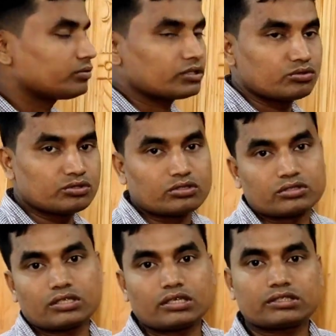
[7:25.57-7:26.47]
অথবা দুই
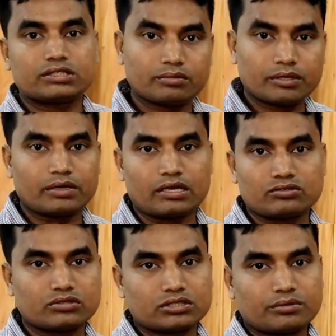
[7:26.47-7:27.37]
তক্তা সেভাবে
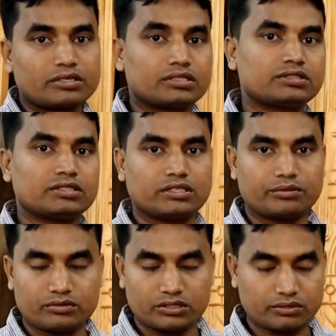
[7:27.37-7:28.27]
আলোচনা সাপেক্ষে যে
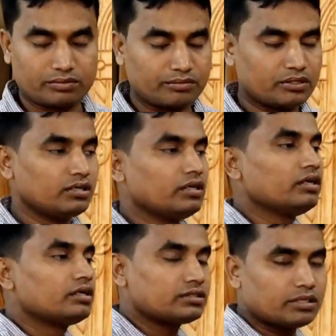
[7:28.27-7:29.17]
যেমন নিতে পারবেন
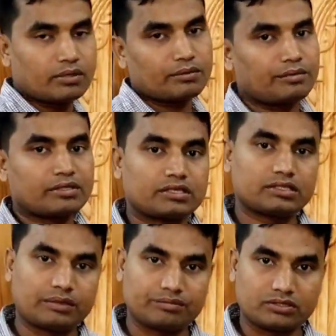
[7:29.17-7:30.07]
সেভাবে আমাদেরকে
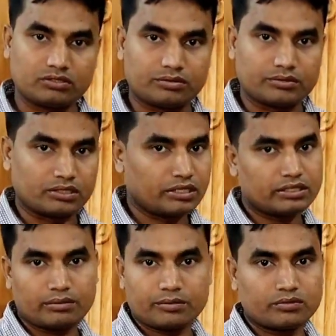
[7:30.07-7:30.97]
দাম দিতে হবে এই
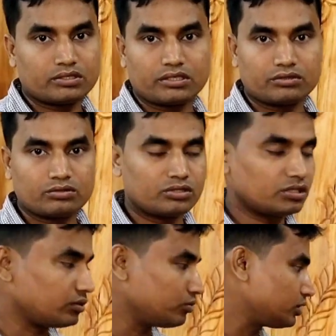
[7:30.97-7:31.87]
দামের মধ্যে কিন্তু
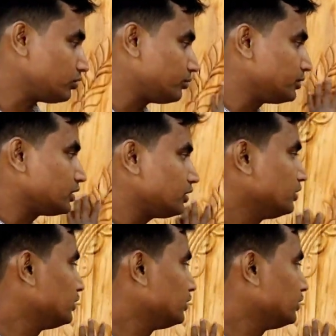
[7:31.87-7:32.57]
ওইটা ওটা হবে না